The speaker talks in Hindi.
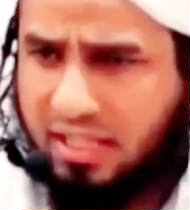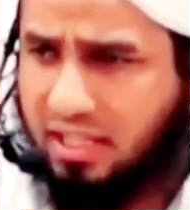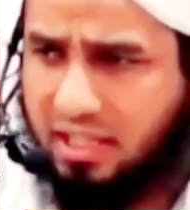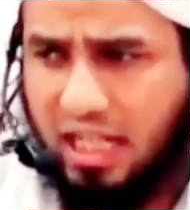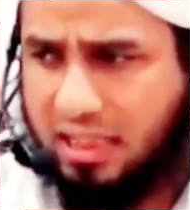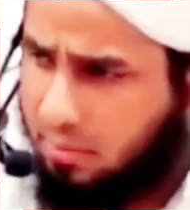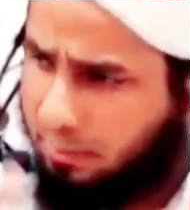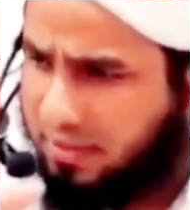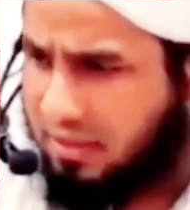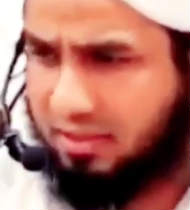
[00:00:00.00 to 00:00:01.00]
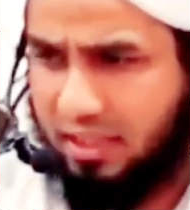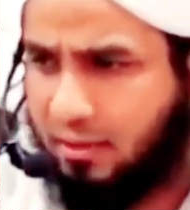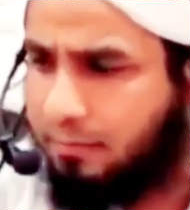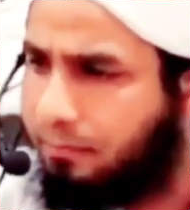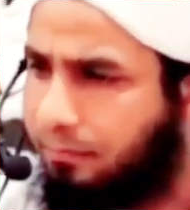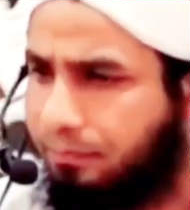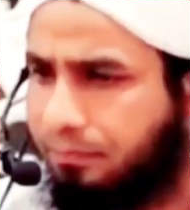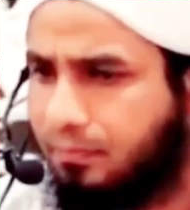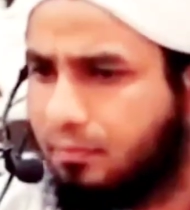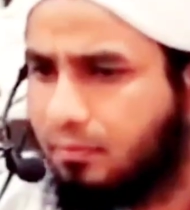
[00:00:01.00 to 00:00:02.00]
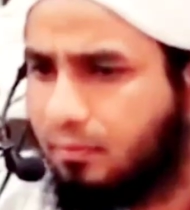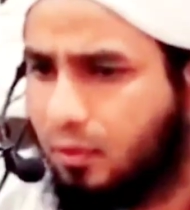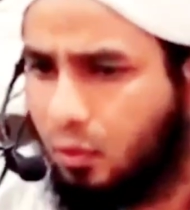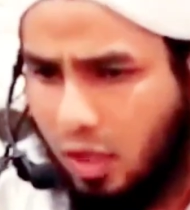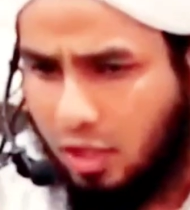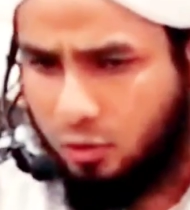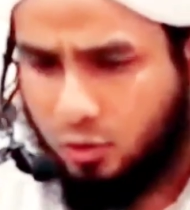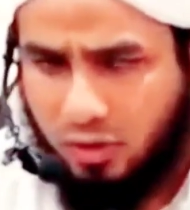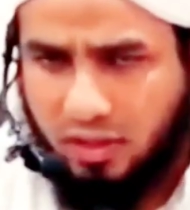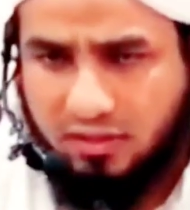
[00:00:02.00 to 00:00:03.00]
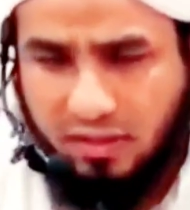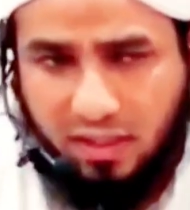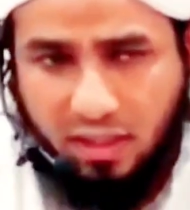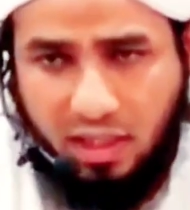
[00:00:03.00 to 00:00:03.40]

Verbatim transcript: हर जहन का आदमी पढ़ सकता है कुरान सुन्नत से